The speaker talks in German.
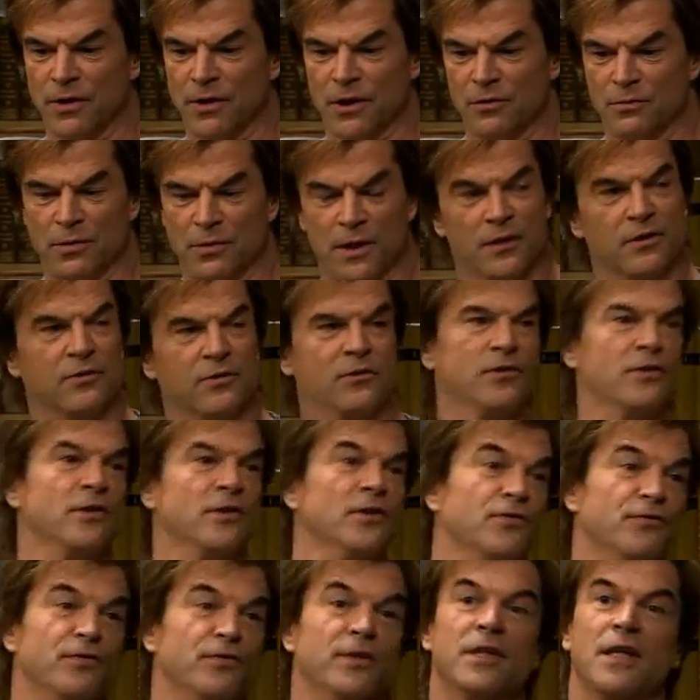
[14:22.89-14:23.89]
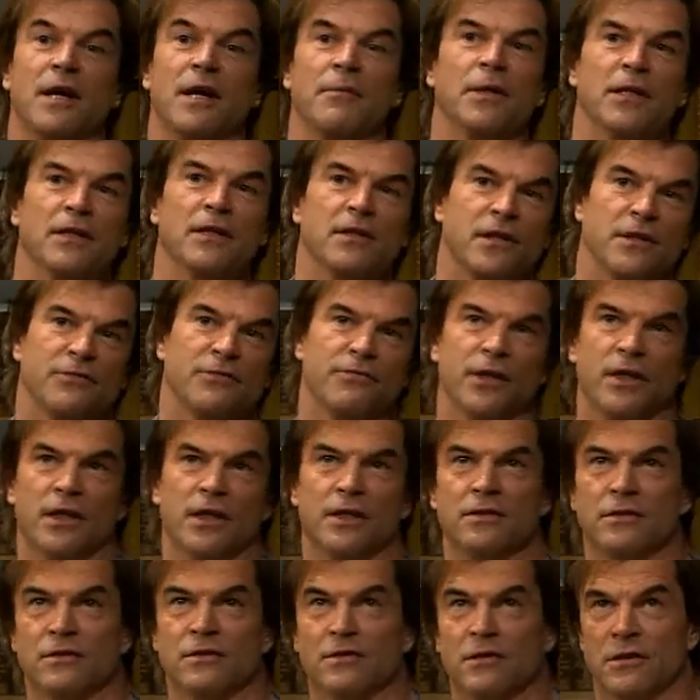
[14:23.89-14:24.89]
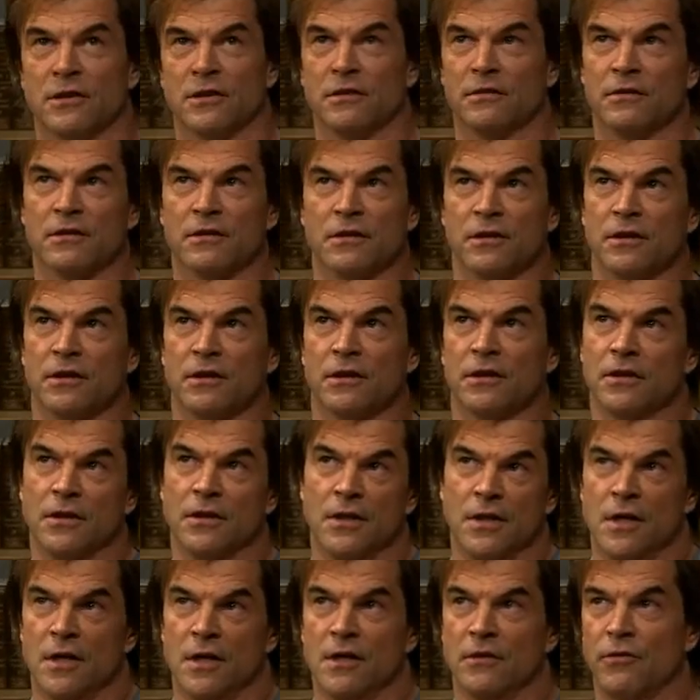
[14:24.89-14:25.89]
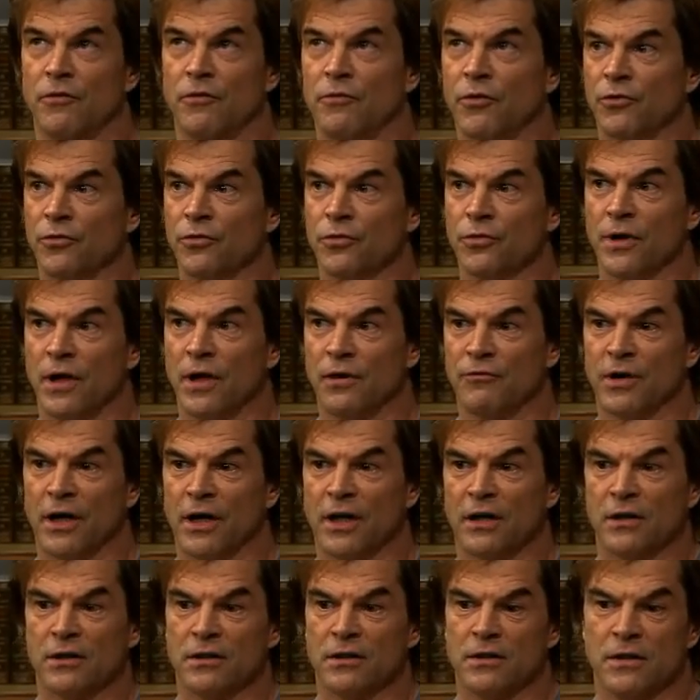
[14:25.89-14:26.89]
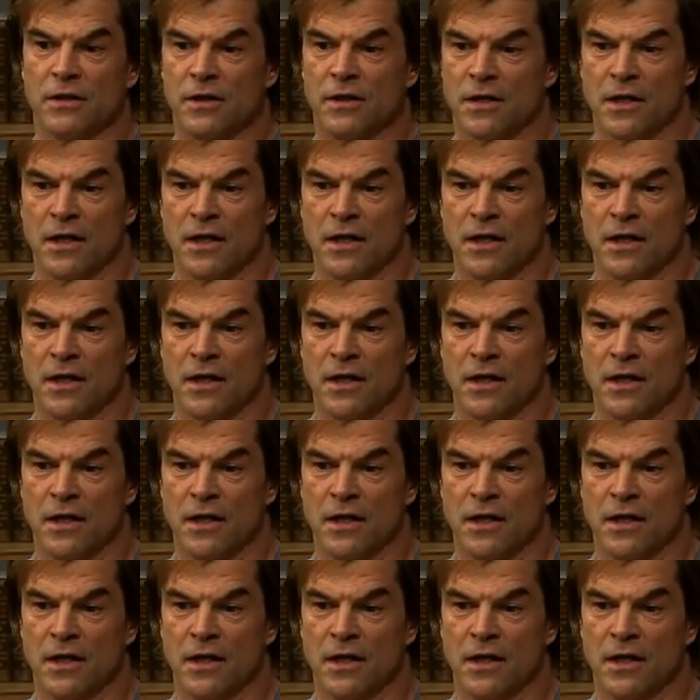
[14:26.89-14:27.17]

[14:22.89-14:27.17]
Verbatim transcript: Man überlegt sich nicht, wie kann man einen Treffer landen, sondern äh, wir versuchen einfach